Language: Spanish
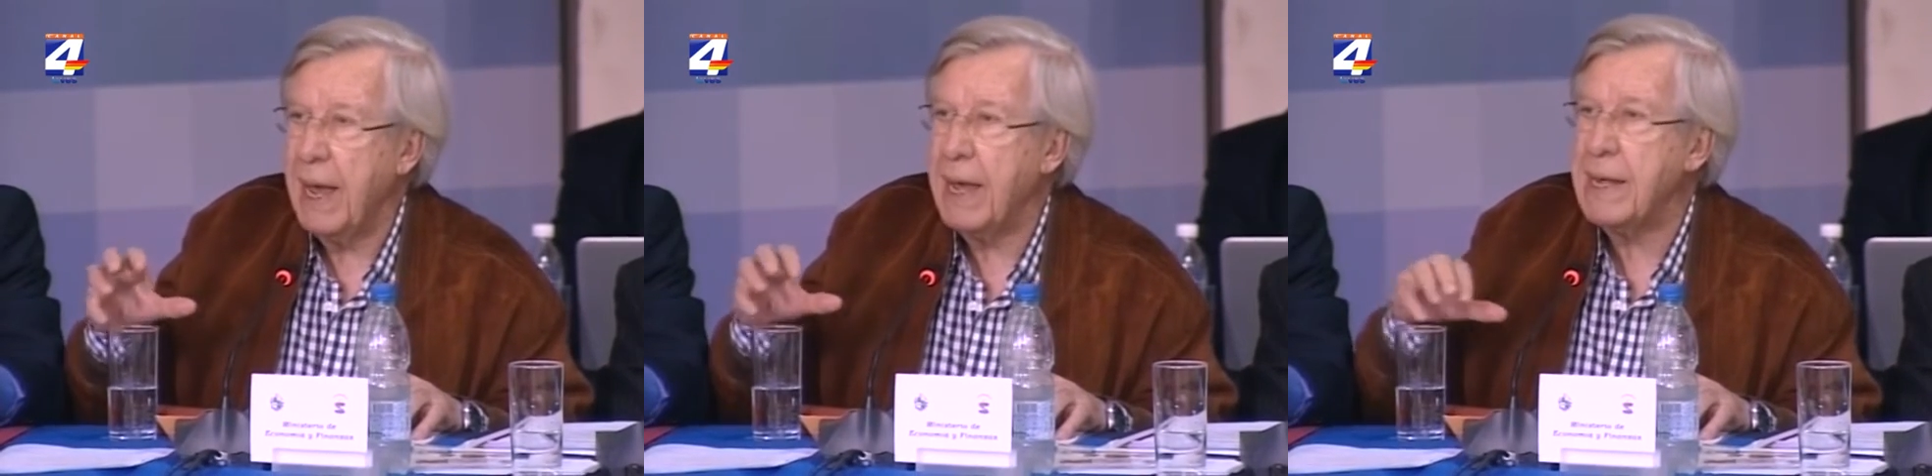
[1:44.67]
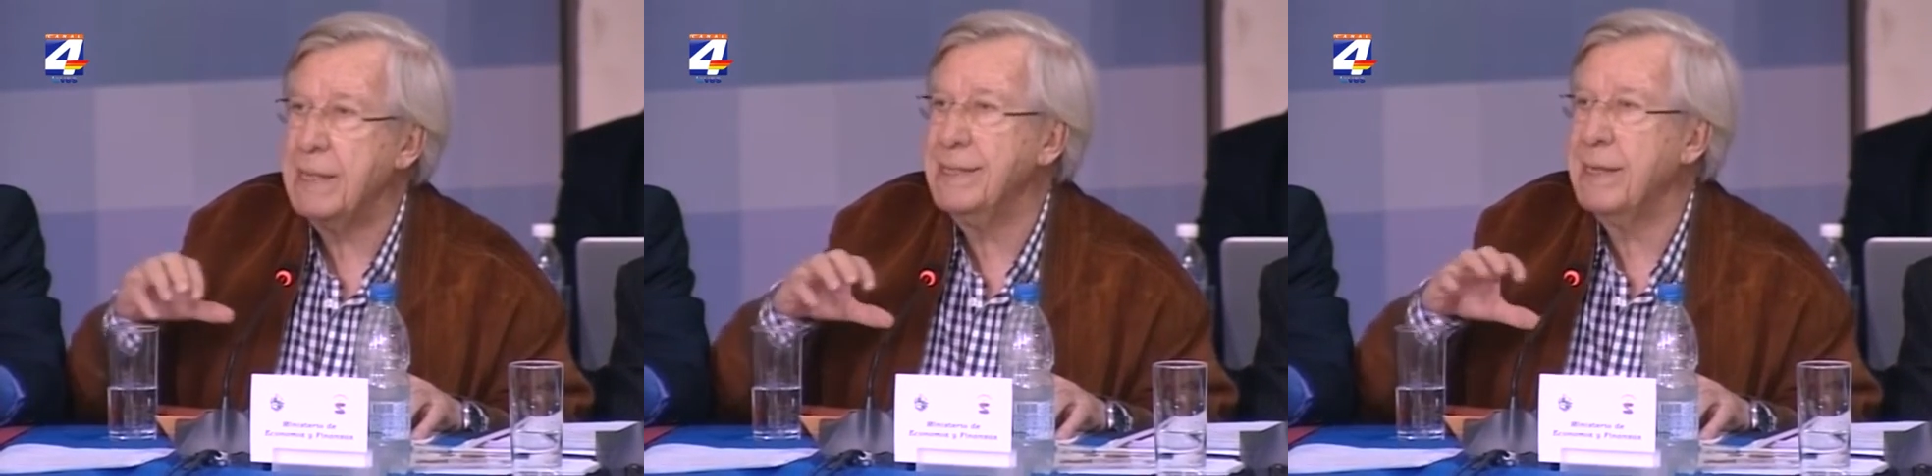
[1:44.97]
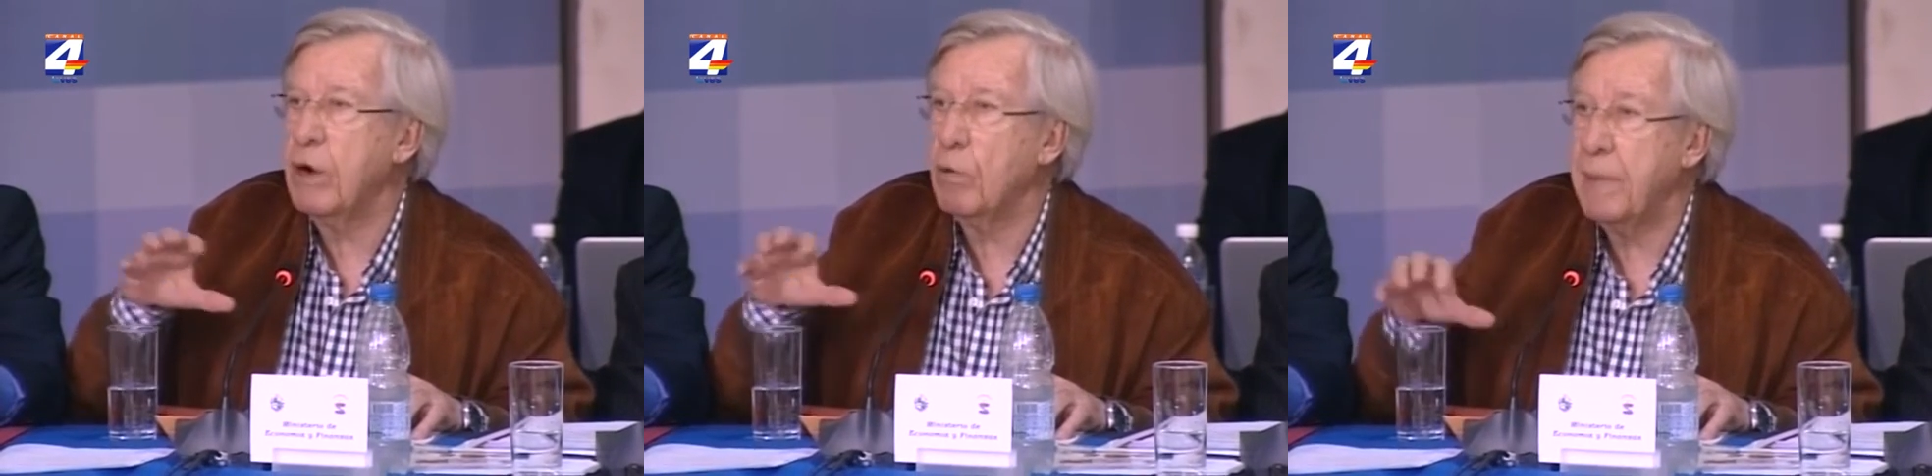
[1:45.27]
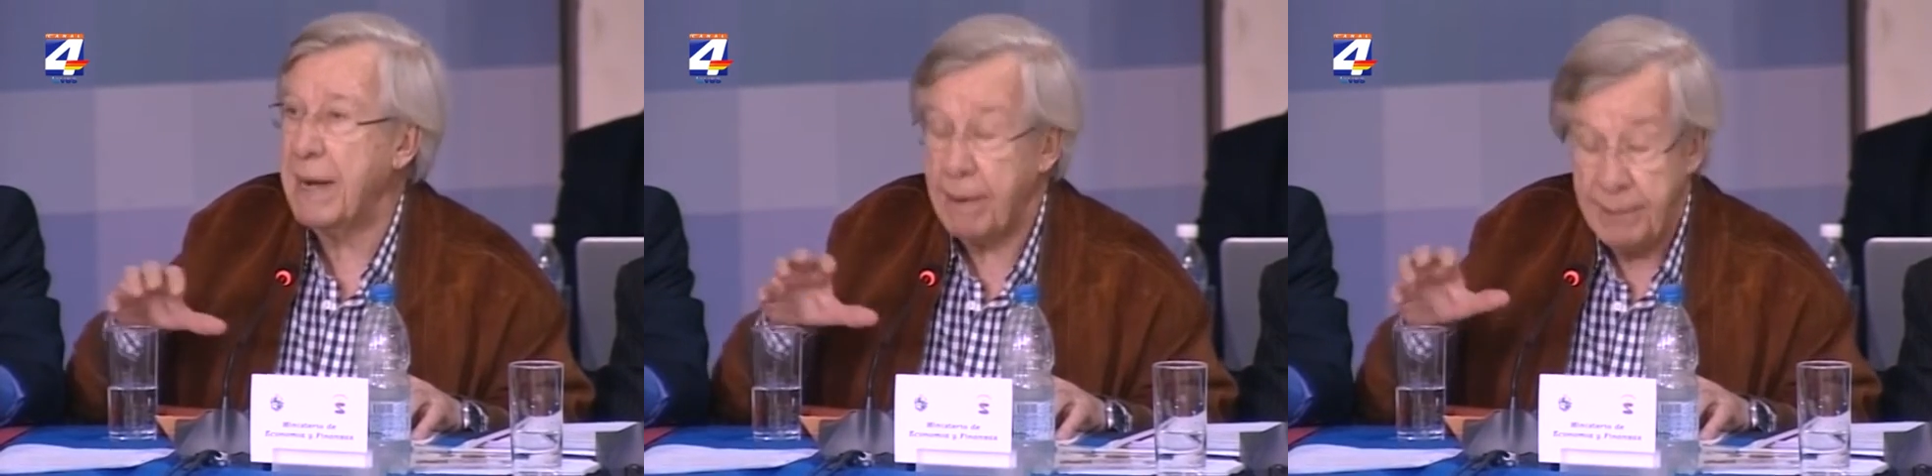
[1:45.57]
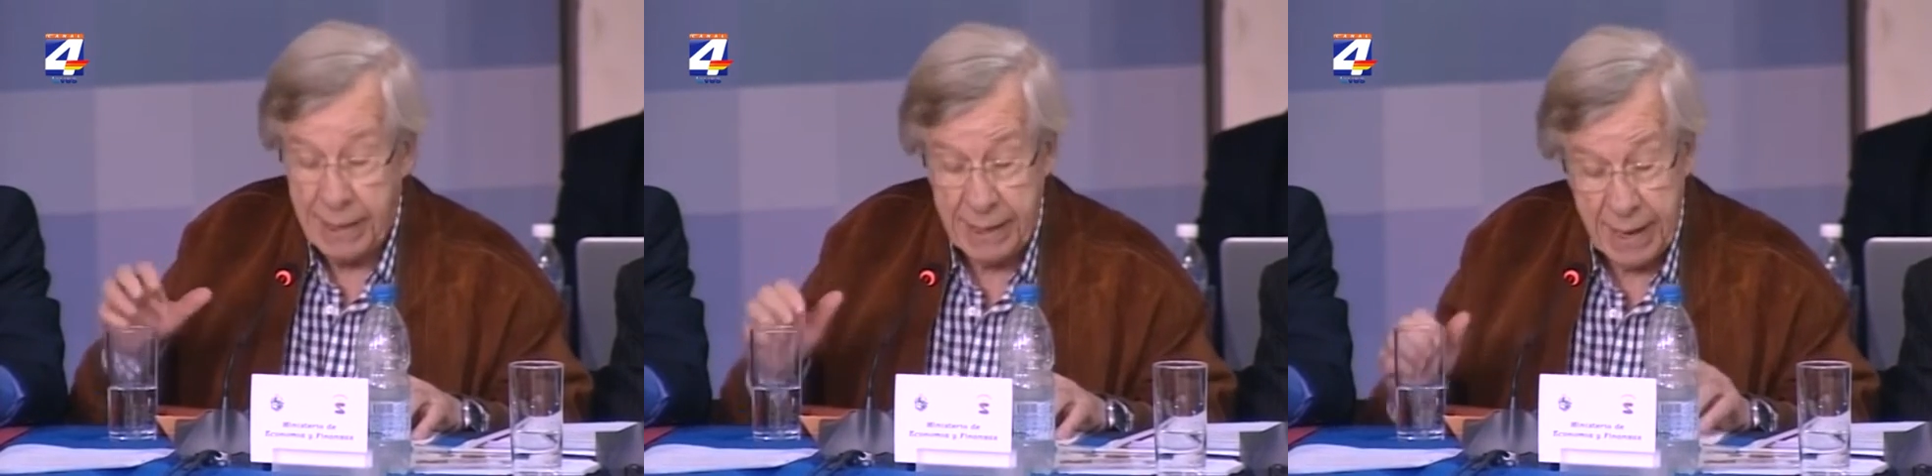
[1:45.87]
e
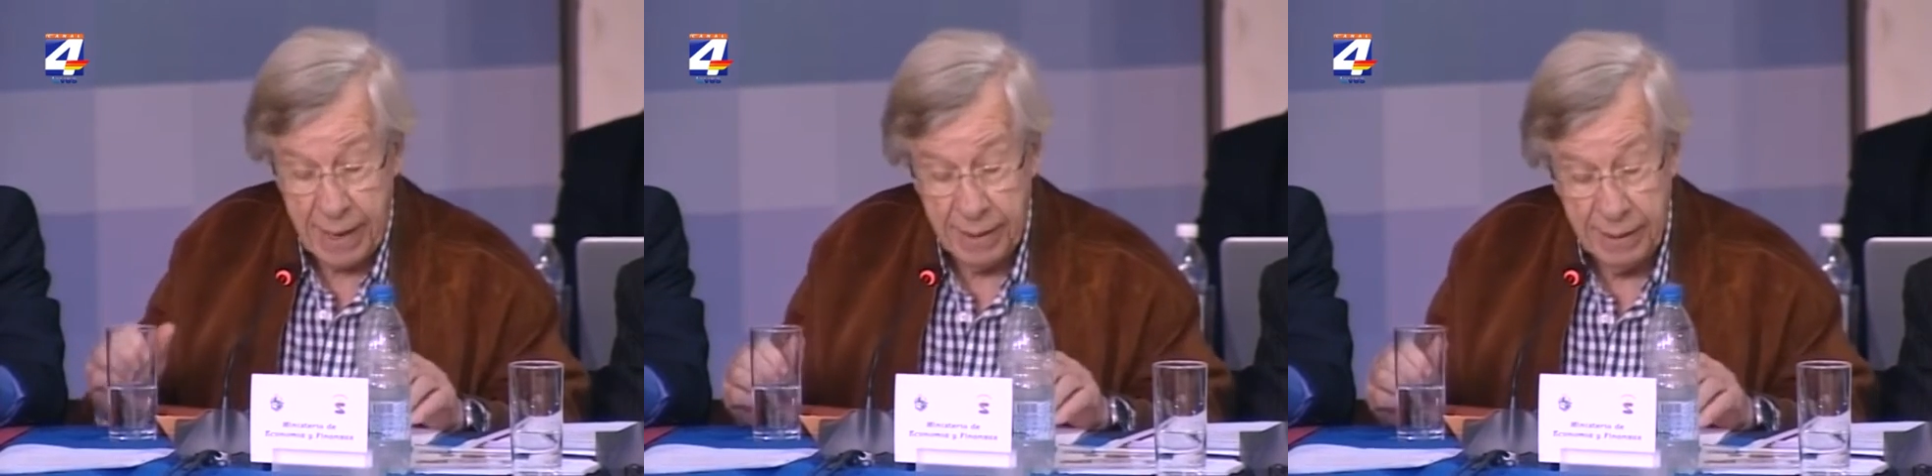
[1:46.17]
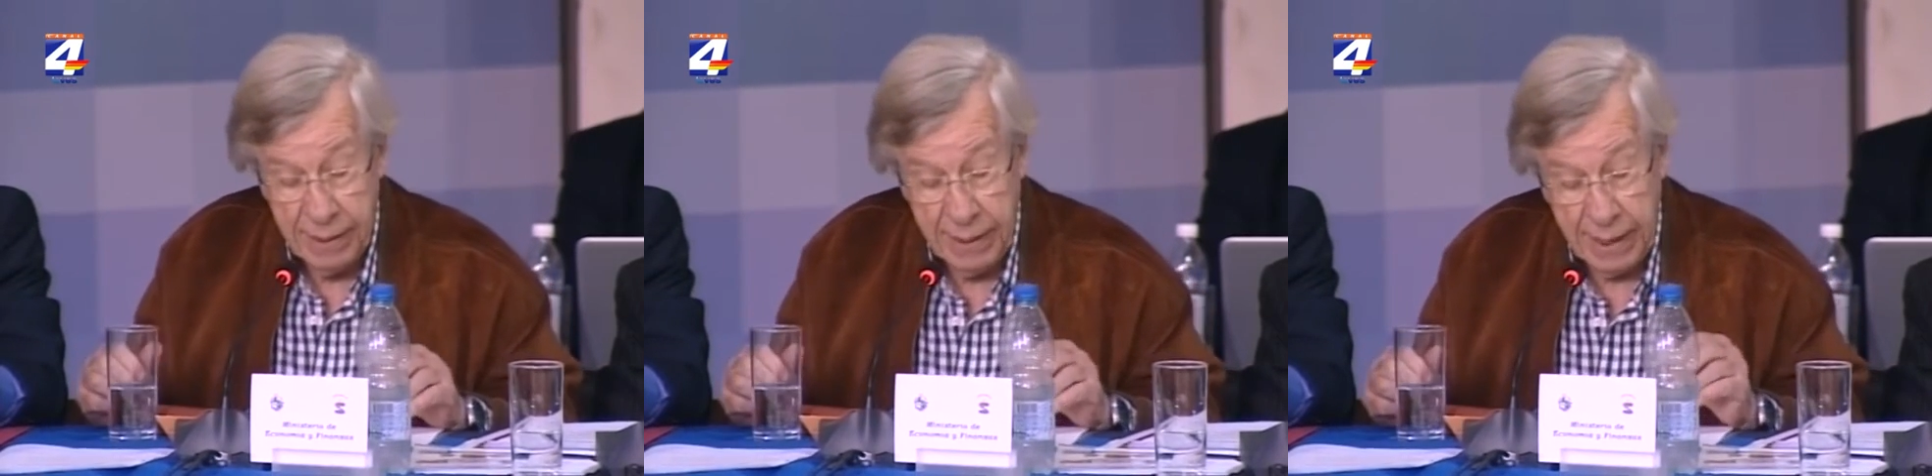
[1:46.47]
interoperabilidad